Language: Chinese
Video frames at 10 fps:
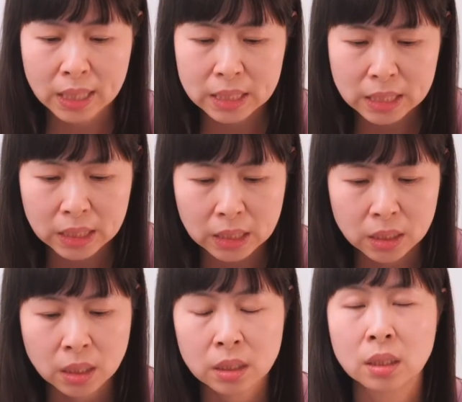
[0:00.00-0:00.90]
殷勤
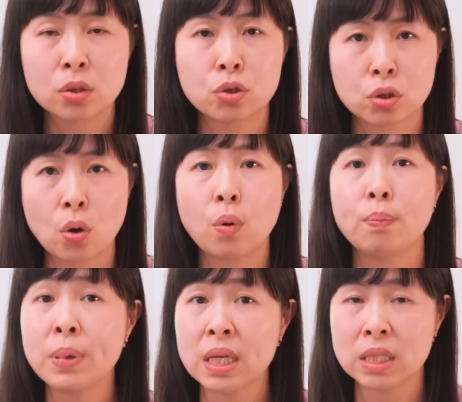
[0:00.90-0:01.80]
的人的手
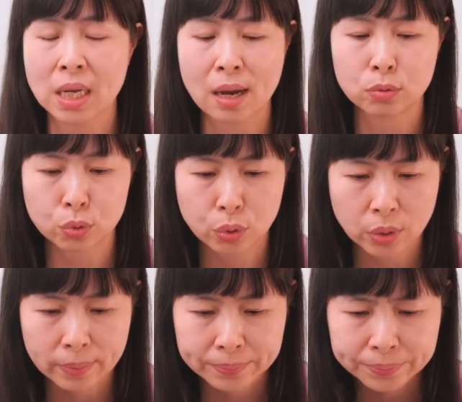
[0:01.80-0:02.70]
臂掌权。